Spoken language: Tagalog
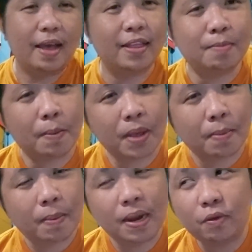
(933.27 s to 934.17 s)
And then mamaya
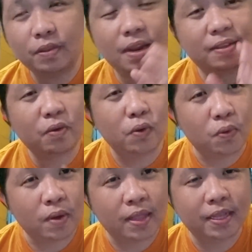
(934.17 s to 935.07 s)
babalik ko sila sa
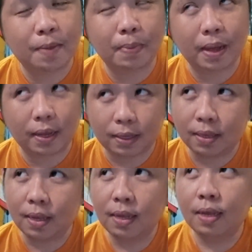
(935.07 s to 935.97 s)
kulungan kapag
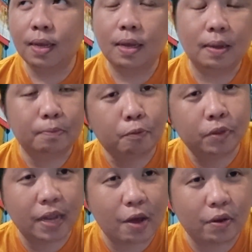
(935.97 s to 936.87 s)

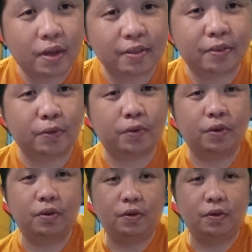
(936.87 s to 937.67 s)
pupunta na ako ng store.